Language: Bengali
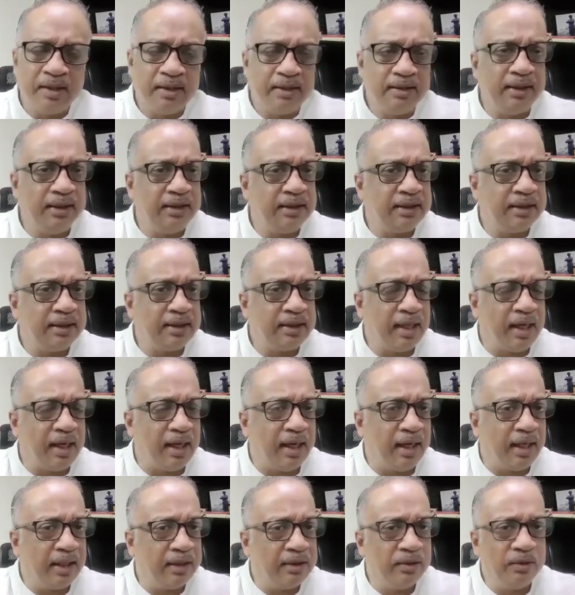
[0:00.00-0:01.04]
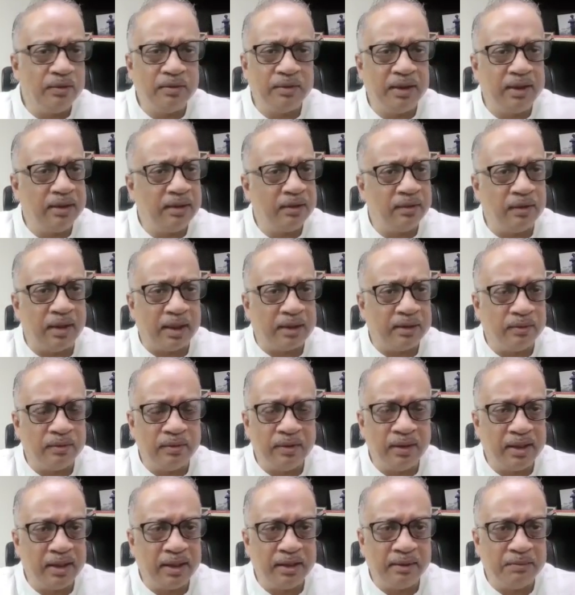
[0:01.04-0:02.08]
জিনিসটা আদৌ কিন্তু
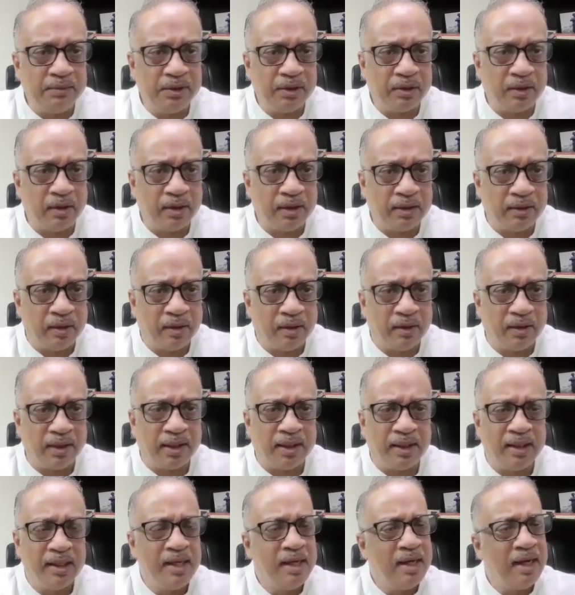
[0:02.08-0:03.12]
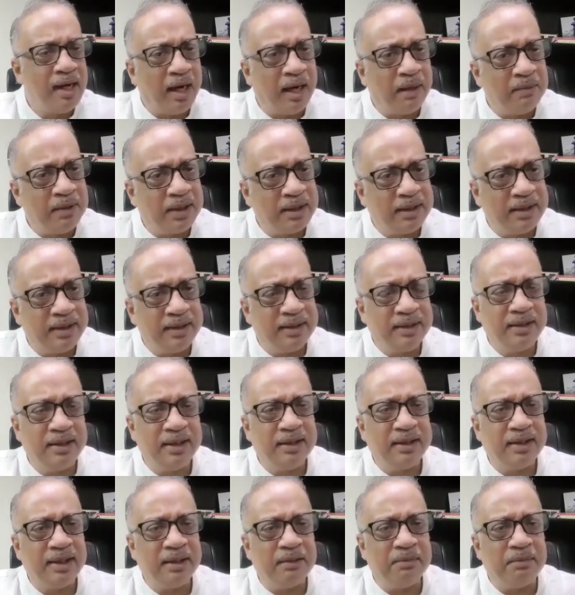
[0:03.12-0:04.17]
আতঙ্কের বিষয় নয় আমাদের
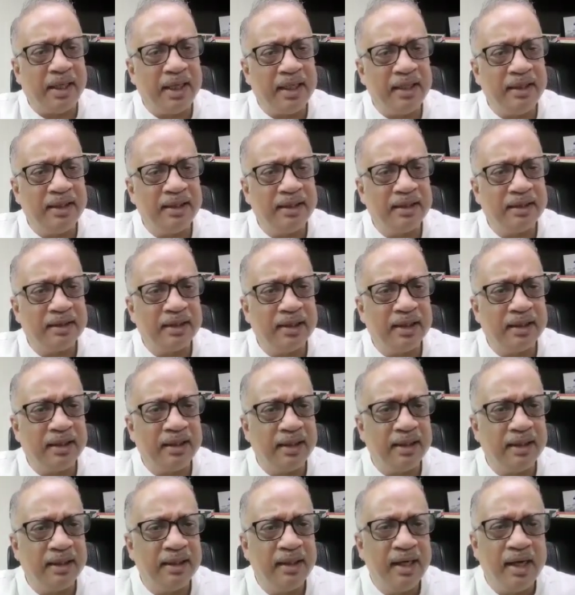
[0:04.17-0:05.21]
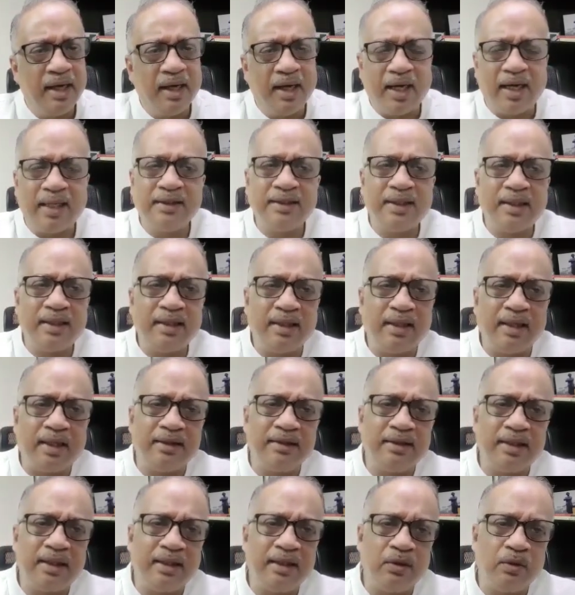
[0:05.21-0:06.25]
দেশে বাইরের থেকে হাজারে
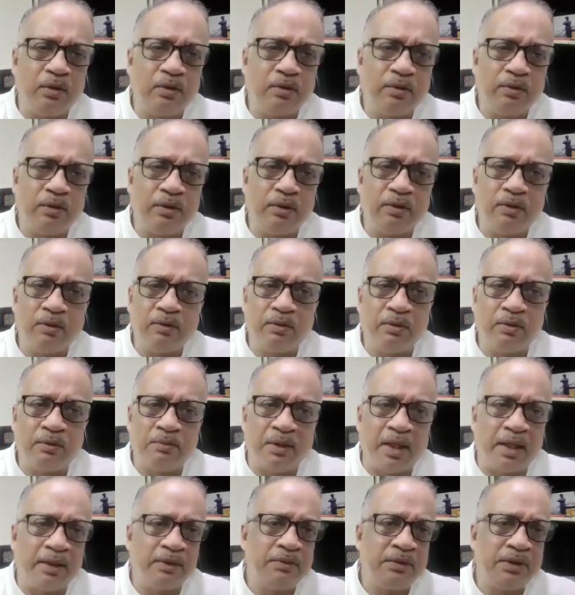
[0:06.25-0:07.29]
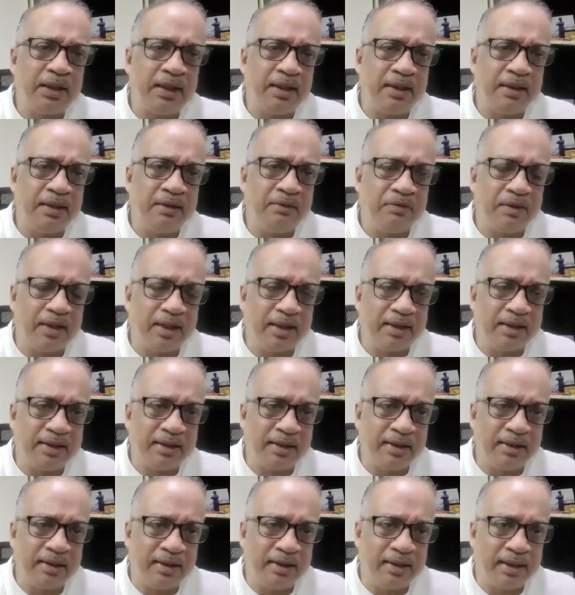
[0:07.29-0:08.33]
হাজারে লক্ষ লক্ষ মানুষ এই
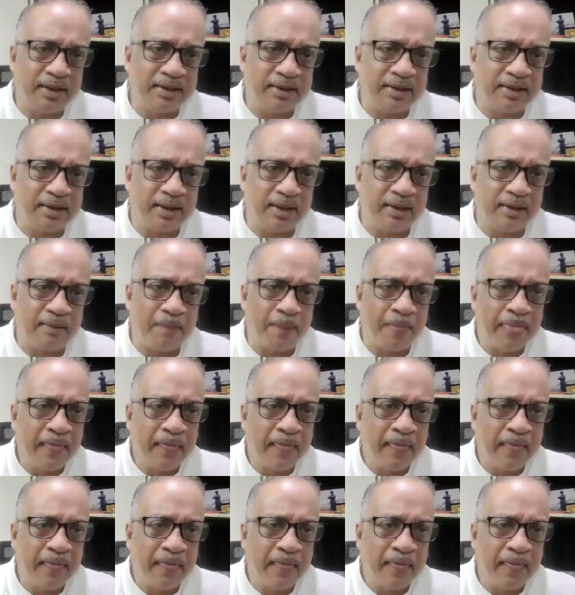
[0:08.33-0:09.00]
ইনফেকশন নিয়ে এসছেন